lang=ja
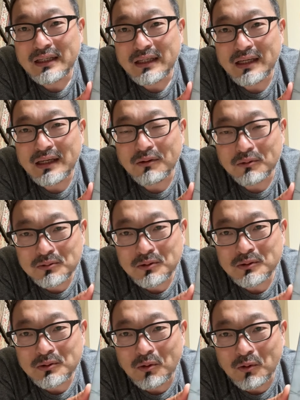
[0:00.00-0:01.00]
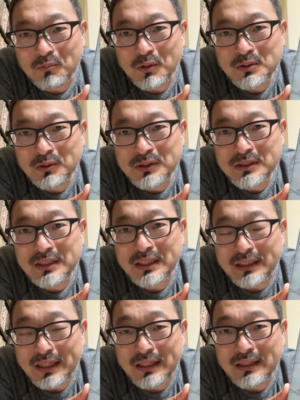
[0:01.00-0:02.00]
えー、本当にこう、思いの一
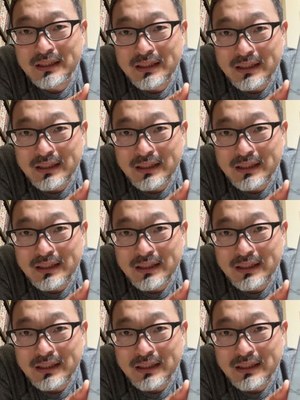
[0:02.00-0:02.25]
年で、